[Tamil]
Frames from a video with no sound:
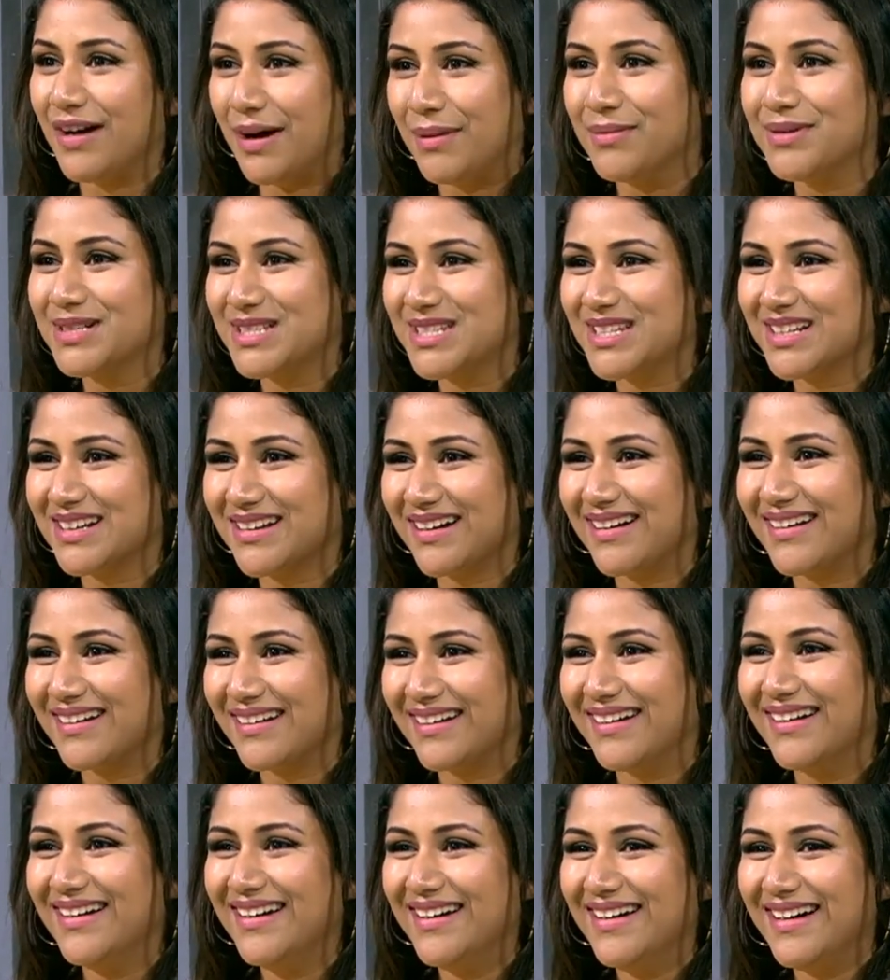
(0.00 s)

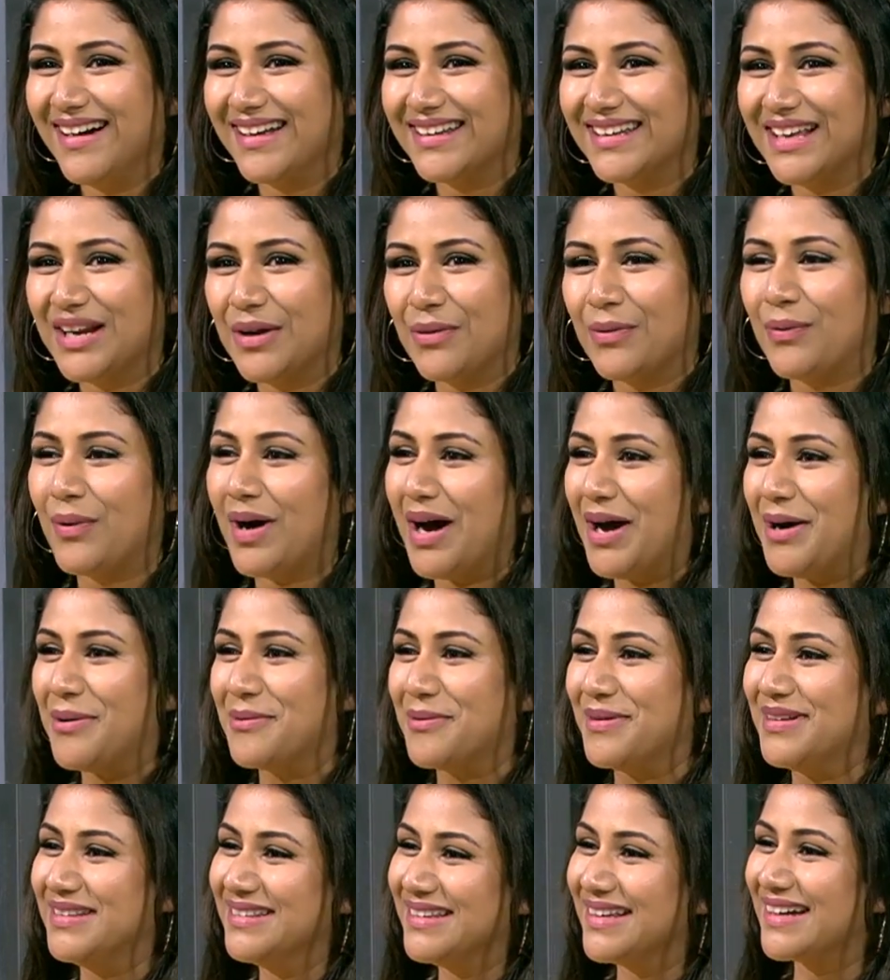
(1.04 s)
அமைச்சிருக்காங்க அதனால் வா
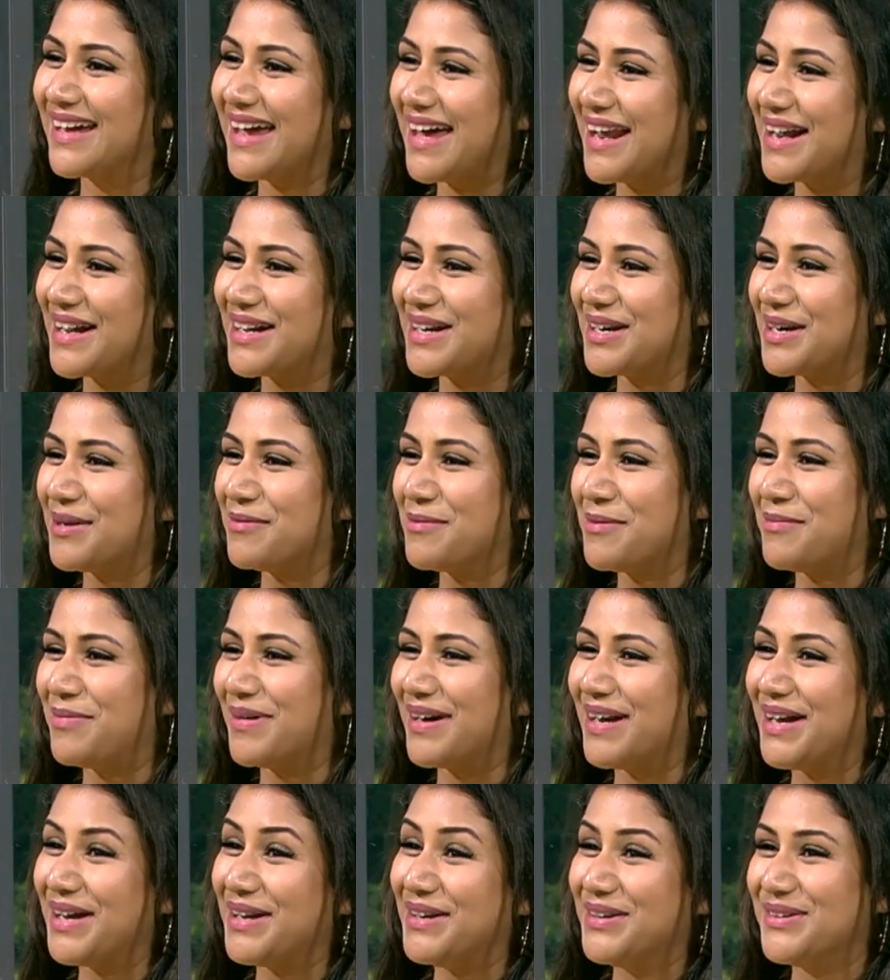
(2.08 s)
இந்த கேரக்டர் நம்ம
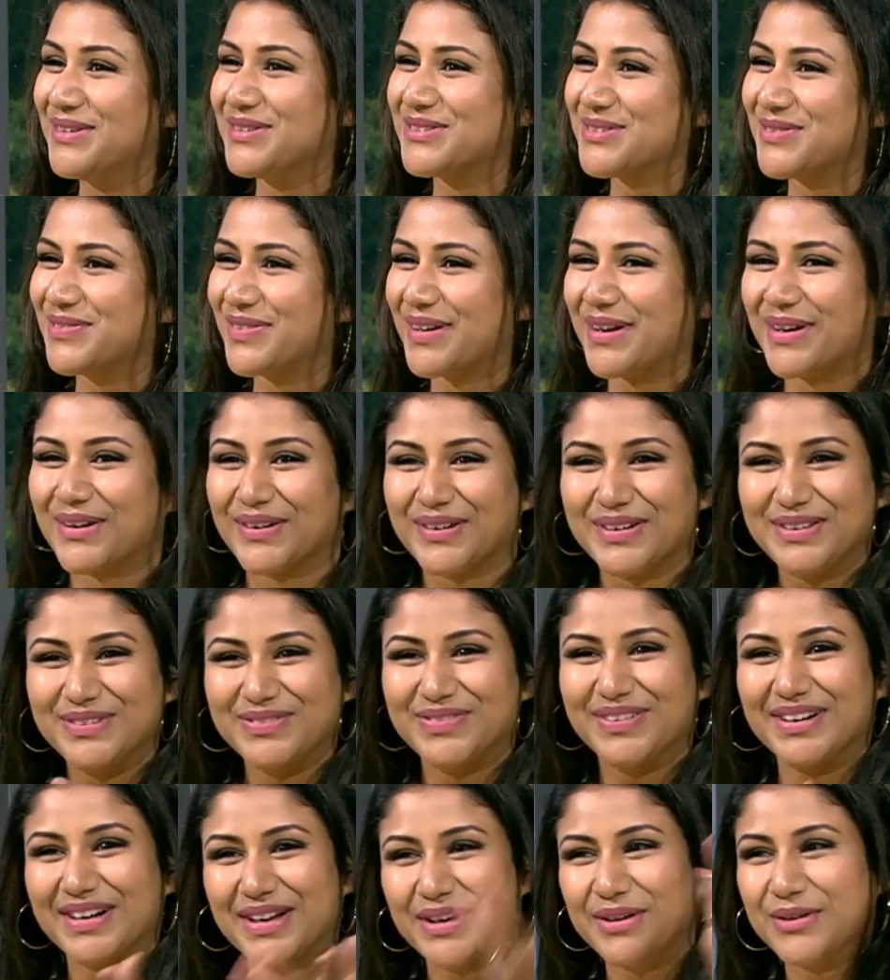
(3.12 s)
பண்ணால் இன்னும் சூப்பராக இருக்கும் இது
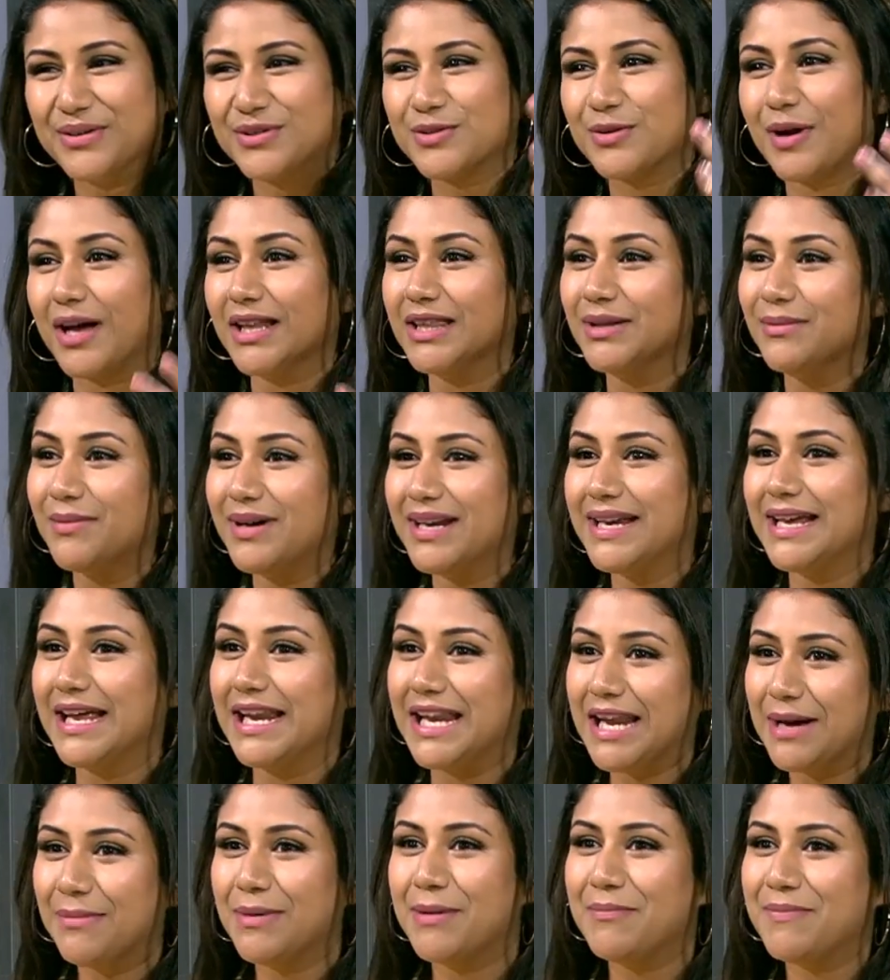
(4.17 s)
பண்ணால் இன்னும் அந்த மாதிரி
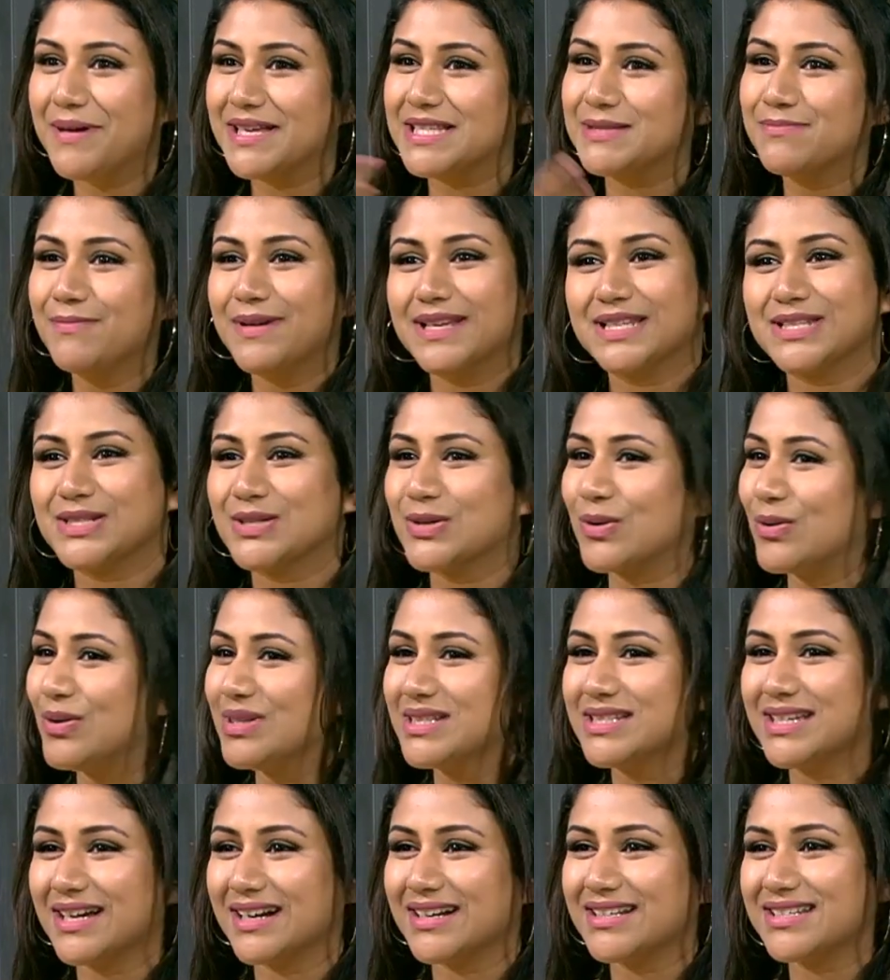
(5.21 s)
எல்லாமே பெஸ்ட் பெஸ்ட்
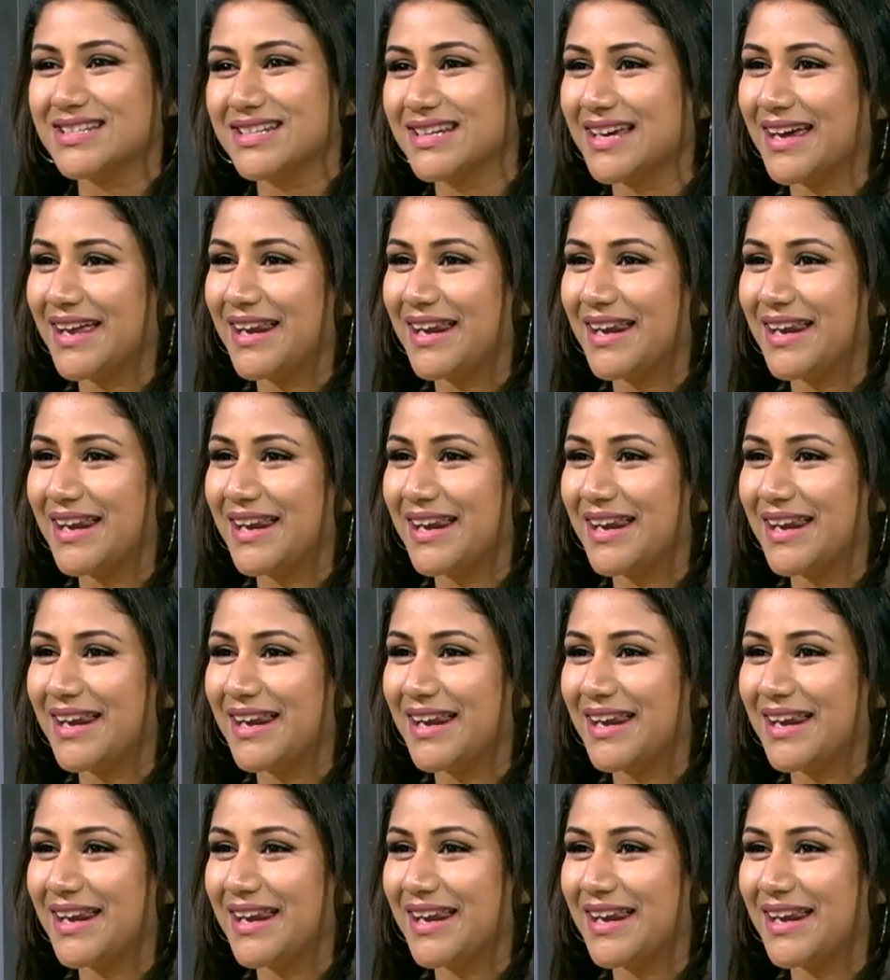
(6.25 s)
ரோல்ஸ் கிடச்சிருக்கு